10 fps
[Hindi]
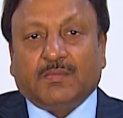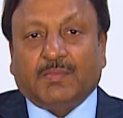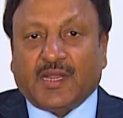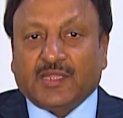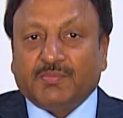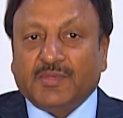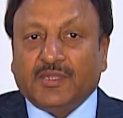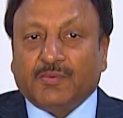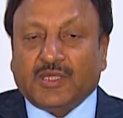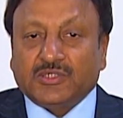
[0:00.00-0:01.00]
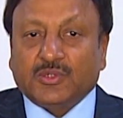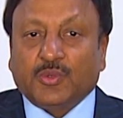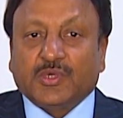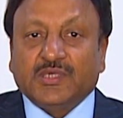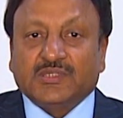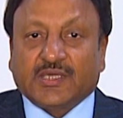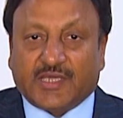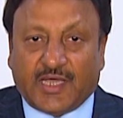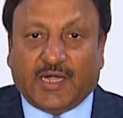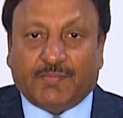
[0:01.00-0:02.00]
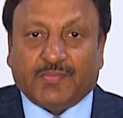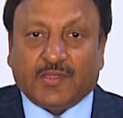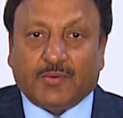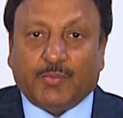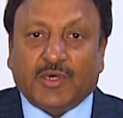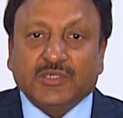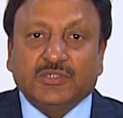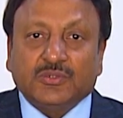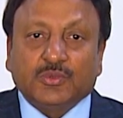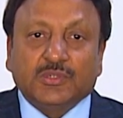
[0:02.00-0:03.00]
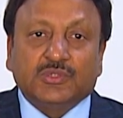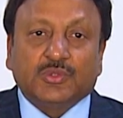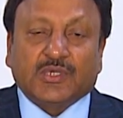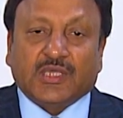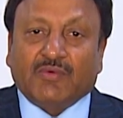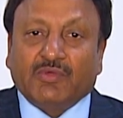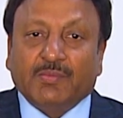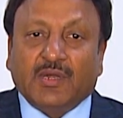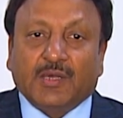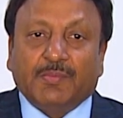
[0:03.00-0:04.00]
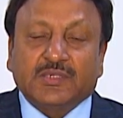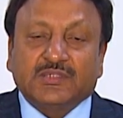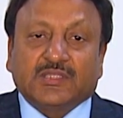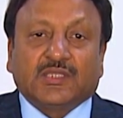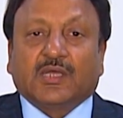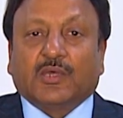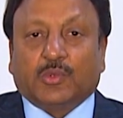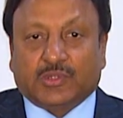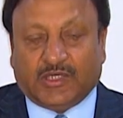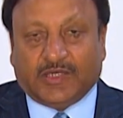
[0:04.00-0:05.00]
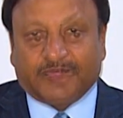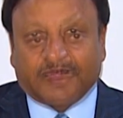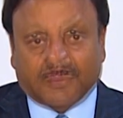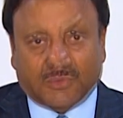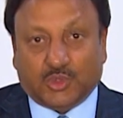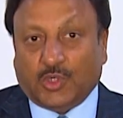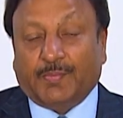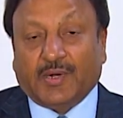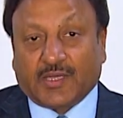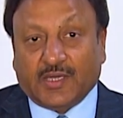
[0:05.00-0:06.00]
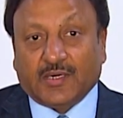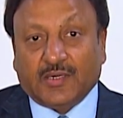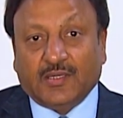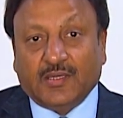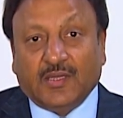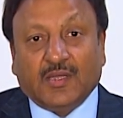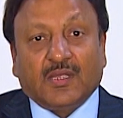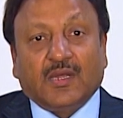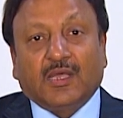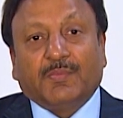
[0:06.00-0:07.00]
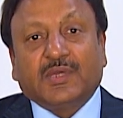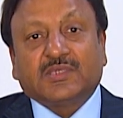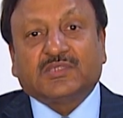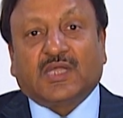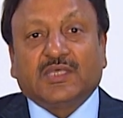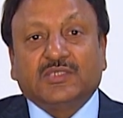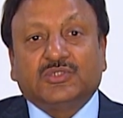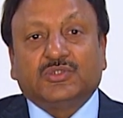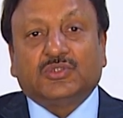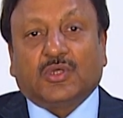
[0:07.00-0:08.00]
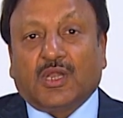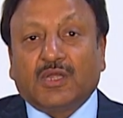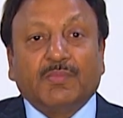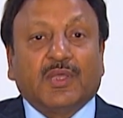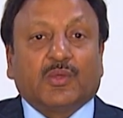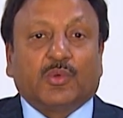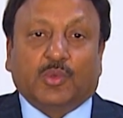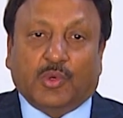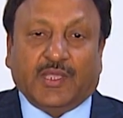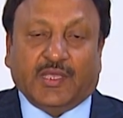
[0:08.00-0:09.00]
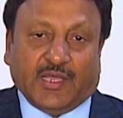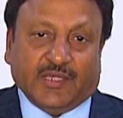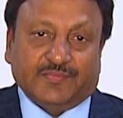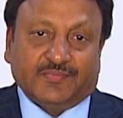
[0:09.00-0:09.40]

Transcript: भारत में निर्वाचनों की संख्या वर्ष उन्नीस में लगभग 17 करोड़ थी जो अब बढ़कर लगभग साढ़े चौरानवे करोड़ हो गई है